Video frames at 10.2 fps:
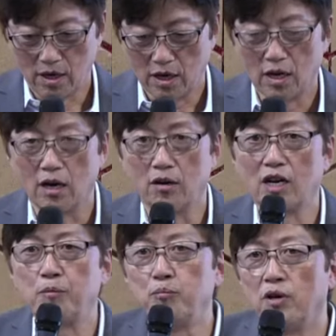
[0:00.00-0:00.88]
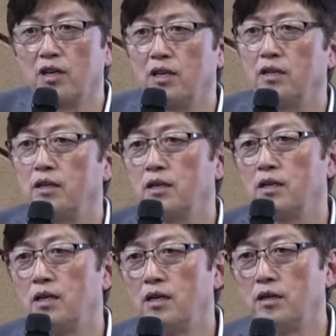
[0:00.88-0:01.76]
어, 우리가 분명히
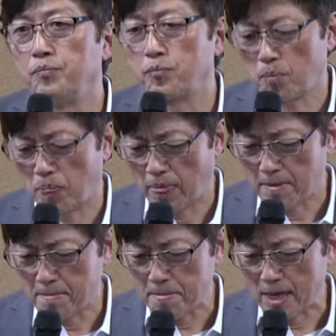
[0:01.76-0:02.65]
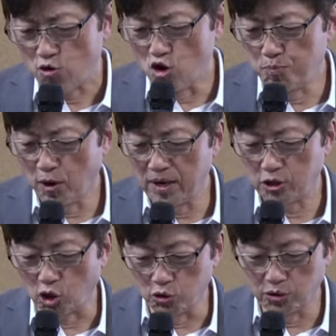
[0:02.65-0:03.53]
어, 율법의
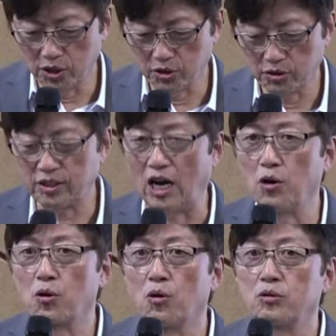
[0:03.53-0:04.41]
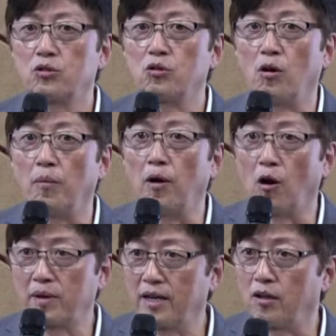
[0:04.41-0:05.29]
저주에서 자유로울 수
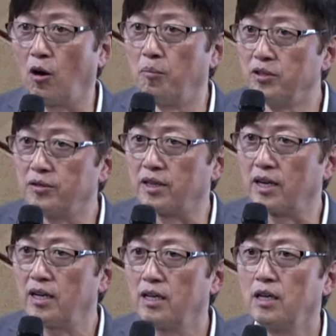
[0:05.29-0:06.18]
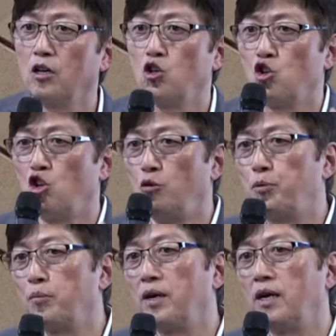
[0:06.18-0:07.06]
없게 없는데
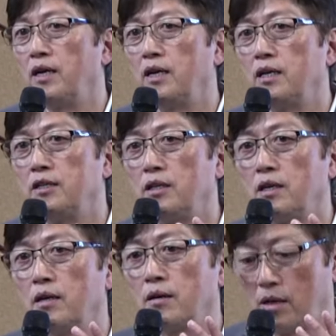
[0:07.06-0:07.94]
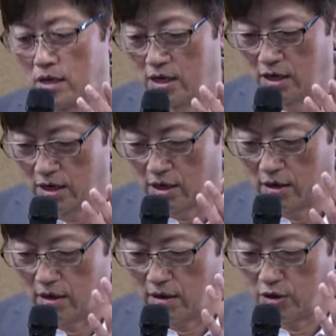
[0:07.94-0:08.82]
율법의
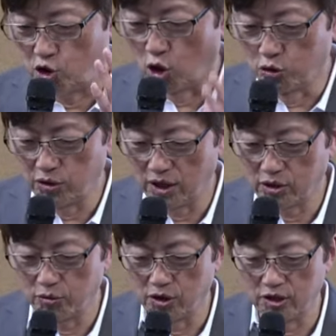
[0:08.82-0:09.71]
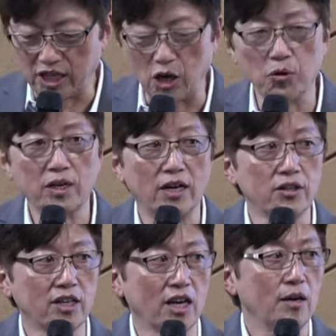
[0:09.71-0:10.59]
그 저주에서 우리를 자유롭게 하는
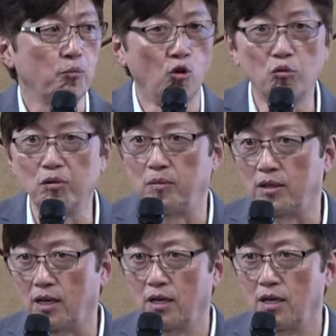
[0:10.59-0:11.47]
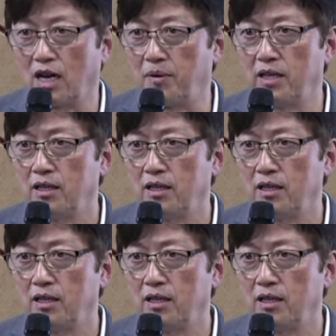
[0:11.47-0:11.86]
게 복음입니다. 아멘.